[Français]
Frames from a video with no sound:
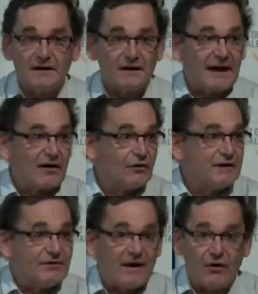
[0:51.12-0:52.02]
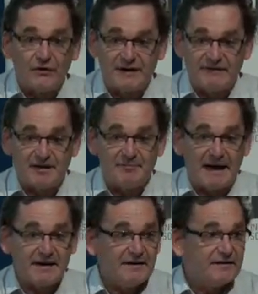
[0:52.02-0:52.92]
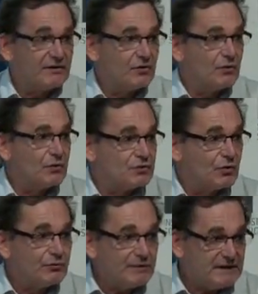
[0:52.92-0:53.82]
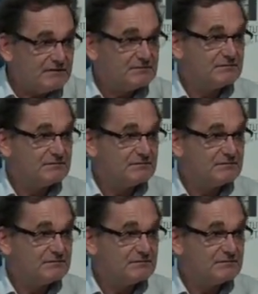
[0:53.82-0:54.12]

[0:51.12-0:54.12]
La grande différence avec Paris, c'est qu'aujourd'hui,